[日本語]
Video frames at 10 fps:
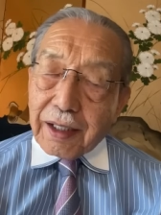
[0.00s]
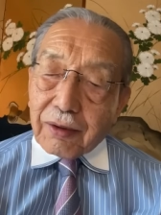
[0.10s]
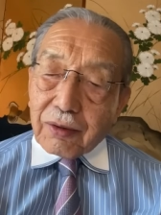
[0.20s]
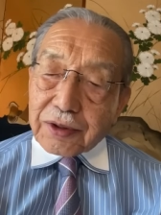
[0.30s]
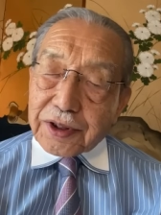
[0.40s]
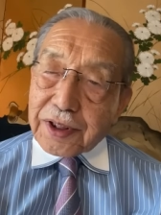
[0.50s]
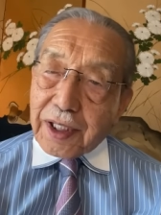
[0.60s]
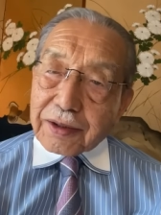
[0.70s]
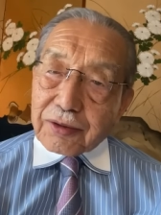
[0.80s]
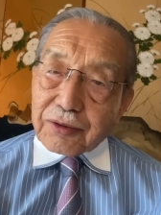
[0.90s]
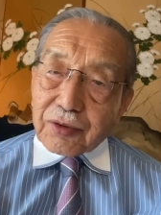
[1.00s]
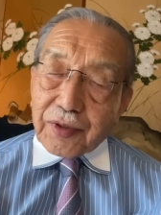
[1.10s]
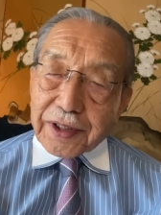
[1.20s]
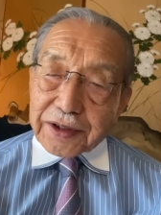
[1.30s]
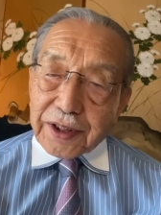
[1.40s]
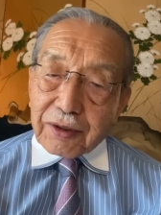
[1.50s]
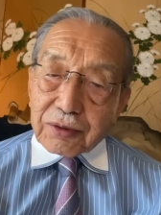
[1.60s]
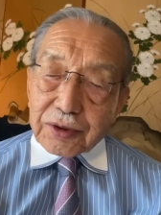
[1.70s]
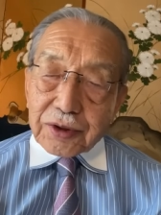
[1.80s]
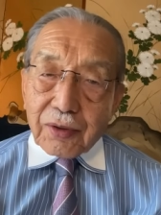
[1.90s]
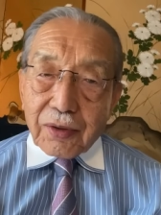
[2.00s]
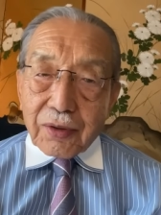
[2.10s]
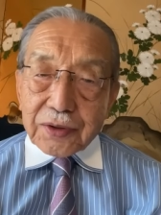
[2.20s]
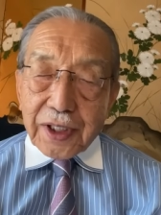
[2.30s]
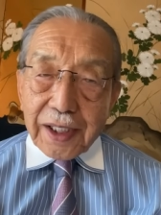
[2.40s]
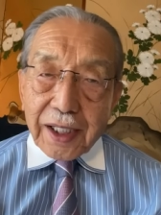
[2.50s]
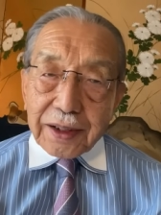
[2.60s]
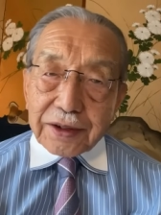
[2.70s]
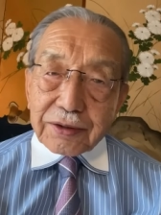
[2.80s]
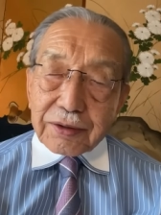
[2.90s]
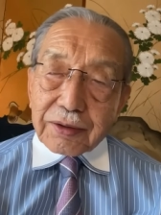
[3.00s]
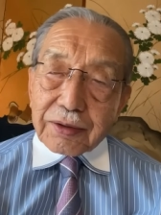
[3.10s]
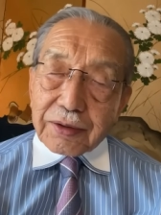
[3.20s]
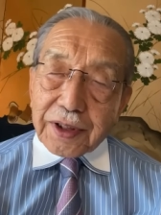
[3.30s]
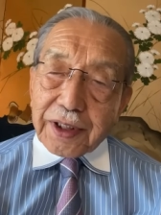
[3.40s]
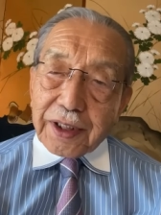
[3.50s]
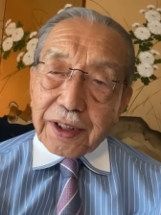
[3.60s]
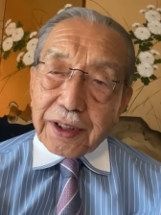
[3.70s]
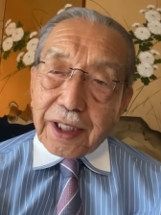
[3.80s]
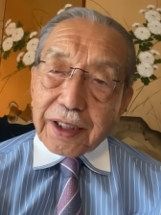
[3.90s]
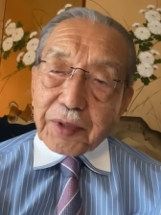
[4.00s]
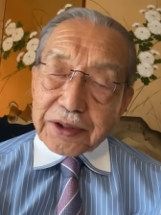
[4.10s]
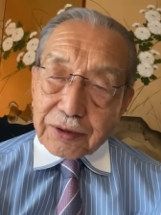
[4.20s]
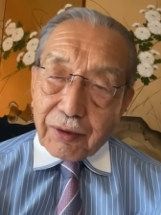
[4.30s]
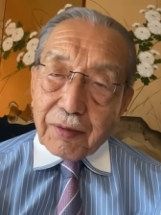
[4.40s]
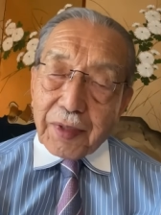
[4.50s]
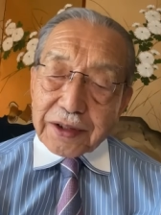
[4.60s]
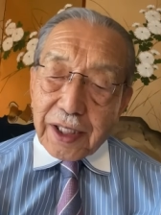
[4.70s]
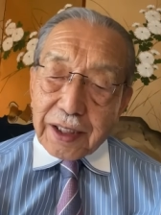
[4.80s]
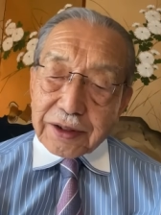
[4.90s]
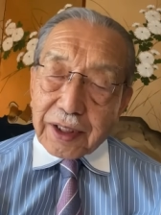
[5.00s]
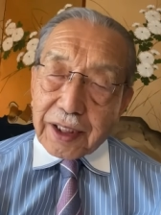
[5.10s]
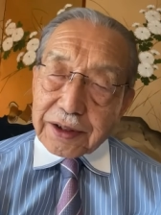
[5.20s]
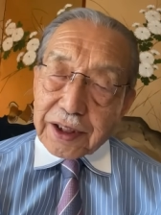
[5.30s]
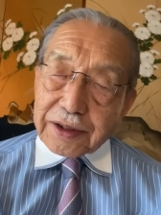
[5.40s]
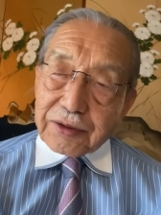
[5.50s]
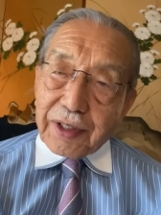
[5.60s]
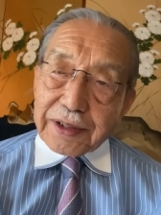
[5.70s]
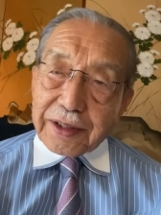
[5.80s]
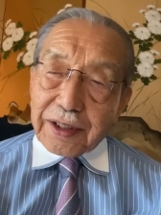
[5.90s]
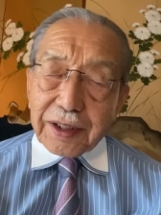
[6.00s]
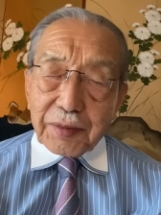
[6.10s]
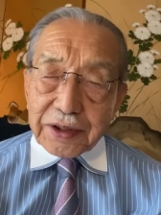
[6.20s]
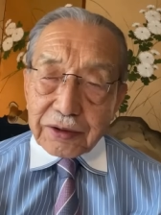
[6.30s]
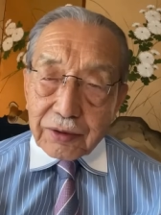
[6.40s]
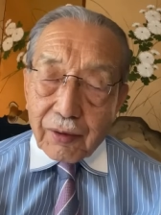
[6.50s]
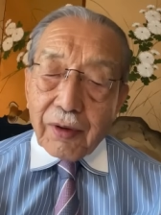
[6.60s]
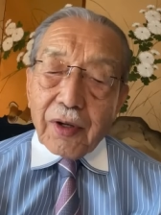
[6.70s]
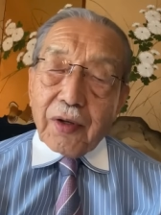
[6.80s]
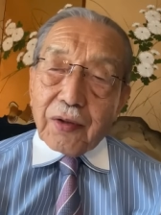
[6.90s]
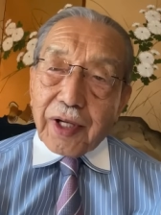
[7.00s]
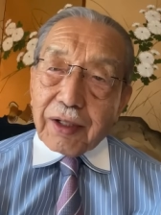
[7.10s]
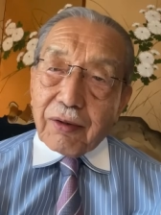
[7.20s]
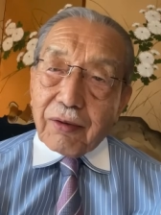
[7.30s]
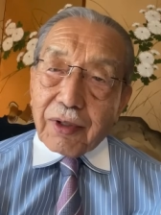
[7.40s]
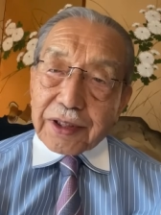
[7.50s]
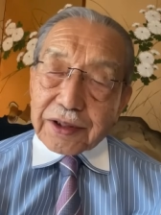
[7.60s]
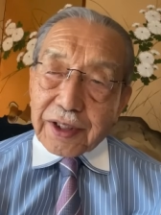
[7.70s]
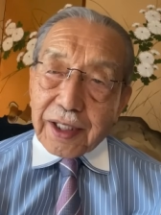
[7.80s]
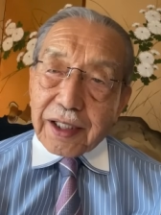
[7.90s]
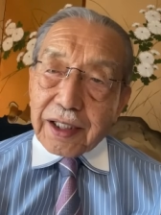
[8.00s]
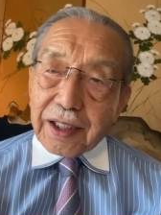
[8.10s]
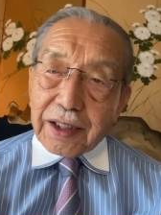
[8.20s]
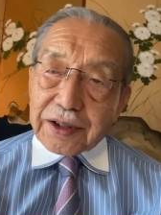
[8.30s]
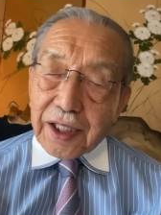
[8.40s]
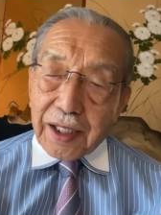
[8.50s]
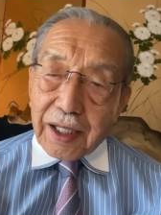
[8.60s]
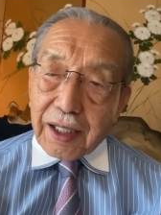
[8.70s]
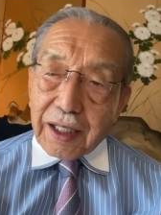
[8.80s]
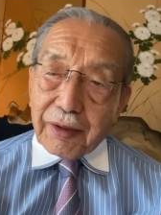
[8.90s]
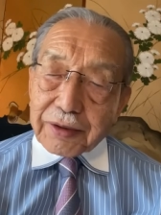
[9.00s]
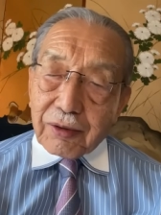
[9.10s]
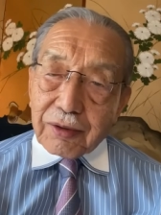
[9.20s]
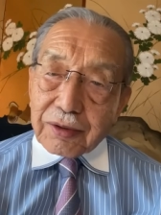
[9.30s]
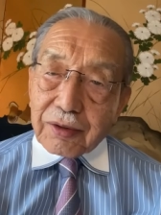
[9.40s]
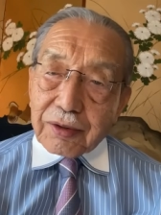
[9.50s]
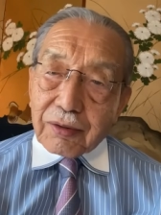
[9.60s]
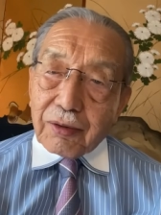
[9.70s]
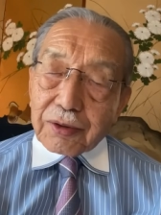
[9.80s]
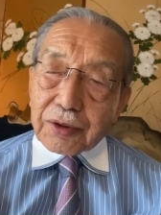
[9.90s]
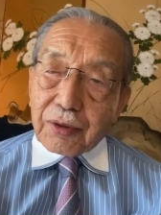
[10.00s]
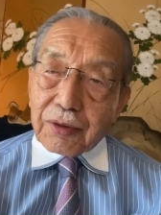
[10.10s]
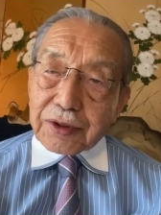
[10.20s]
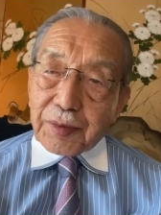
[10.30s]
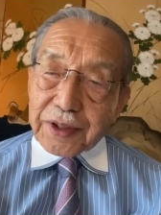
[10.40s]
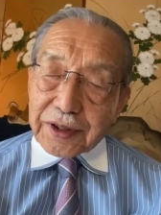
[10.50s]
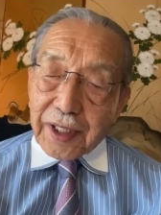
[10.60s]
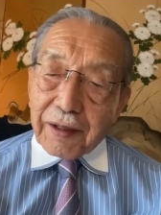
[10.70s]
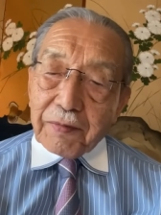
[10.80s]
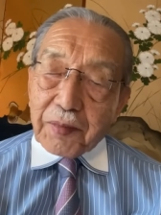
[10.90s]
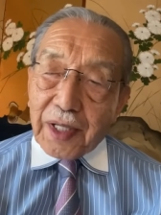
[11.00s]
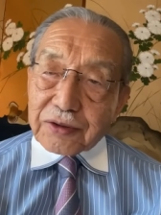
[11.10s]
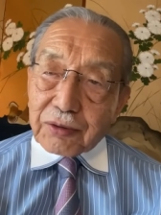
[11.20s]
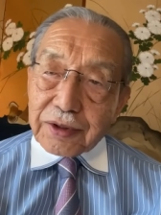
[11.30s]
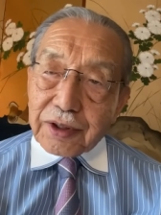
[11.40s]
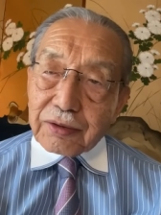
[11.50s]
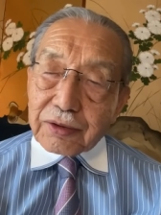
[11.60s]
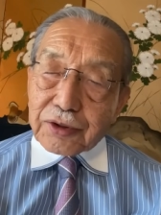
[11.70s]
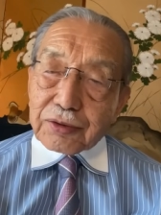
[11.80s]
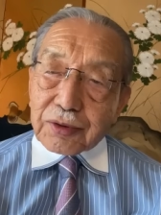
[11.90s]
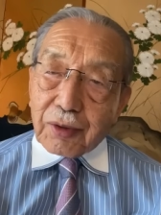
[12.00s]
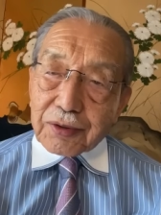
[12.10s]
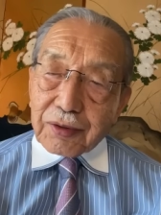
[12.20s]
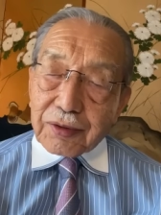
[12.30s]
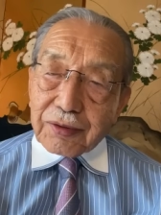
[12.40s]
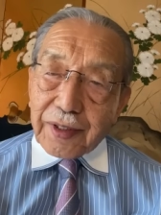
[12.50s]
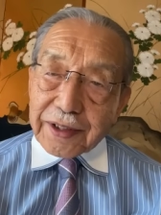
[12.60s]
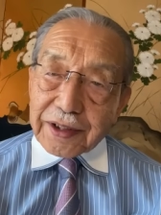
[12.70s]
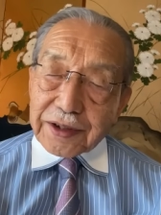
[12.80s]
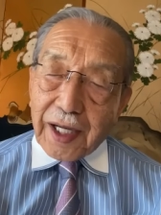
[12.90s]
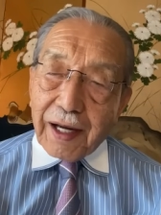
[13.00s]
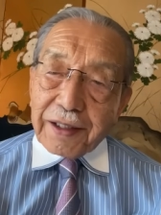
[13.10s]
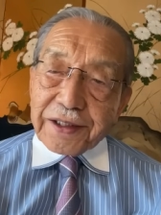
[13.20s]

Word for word: この賃上げというのはですね、今年の3月になりますと、3月から4月の間になりますと、連合がですね、経営者側といろいろ交渉をしまして、俗に言う春闘というわけですが、